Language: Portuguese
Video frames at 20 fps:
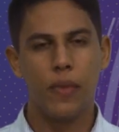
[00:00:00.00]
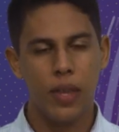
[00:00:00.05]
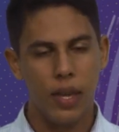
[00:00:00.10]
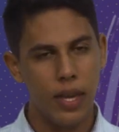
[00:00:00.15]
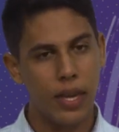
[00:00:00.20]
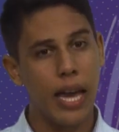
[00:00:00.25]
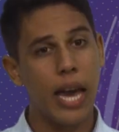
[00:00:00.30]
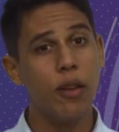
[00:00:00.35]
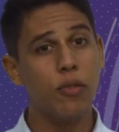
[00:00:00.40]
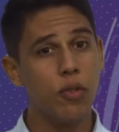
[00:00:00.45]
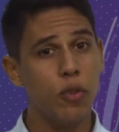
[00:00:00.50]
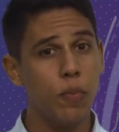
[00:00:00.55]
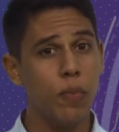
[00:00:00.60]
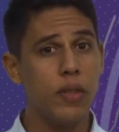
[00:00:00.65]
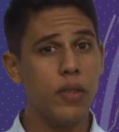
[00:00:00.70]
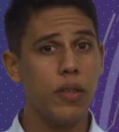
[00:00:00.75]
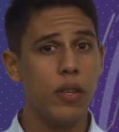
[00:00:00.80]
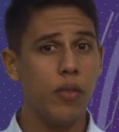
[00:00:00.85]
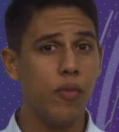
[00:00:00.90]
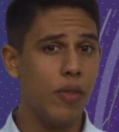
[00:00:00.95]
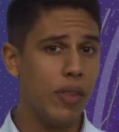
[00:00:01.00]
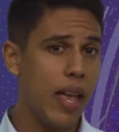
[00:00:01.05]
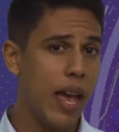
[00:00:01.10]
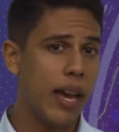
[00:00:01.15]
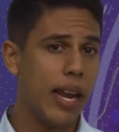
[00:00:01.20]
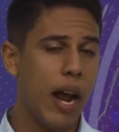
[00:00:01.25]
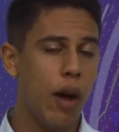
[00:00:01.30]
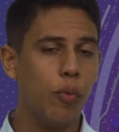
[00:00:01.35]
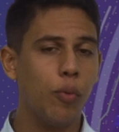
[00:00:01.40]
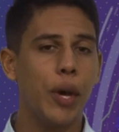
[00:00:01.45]
e quer o subsídio
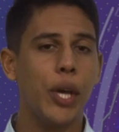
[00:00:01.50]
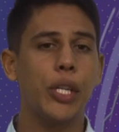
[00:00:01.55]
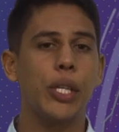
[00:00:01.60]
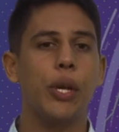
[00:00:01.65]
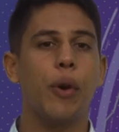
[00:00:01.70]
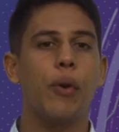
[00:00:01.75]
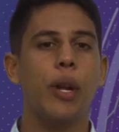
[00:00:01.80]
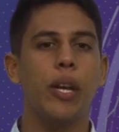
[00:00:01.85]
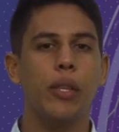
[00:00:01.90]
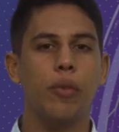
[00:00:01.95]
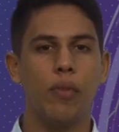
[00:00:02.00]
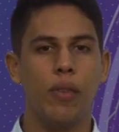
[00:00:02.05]
integral no restaurante